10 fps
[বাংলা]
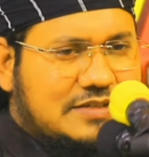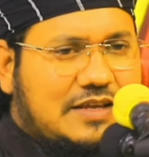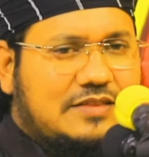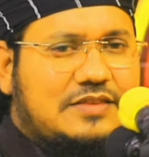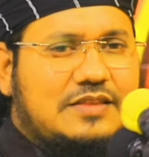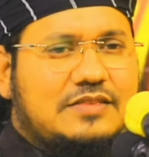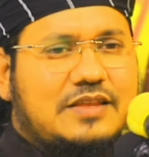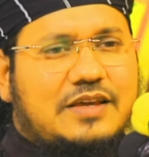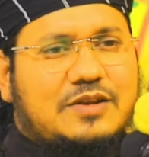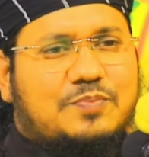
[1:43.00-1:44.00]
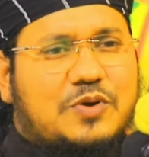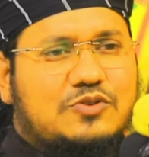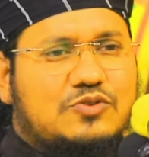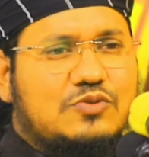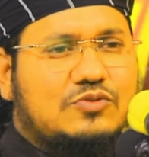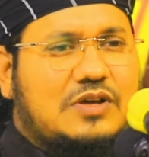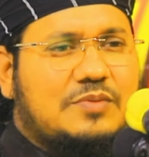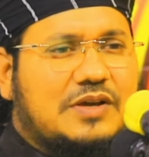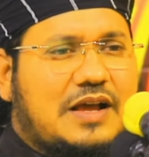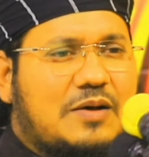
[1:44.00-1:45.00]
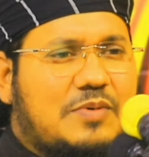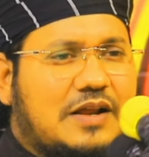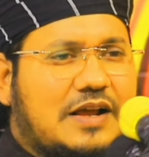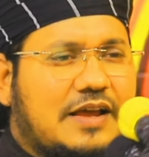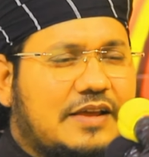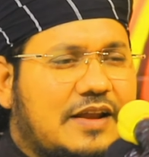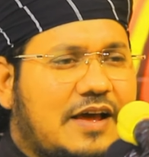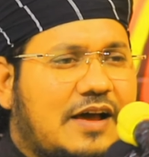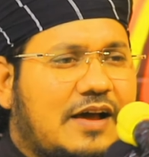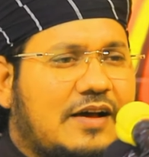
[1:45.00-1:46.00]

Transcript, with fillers: আজকে তিন দিন পর্যন্ত আমি খাবার খাই না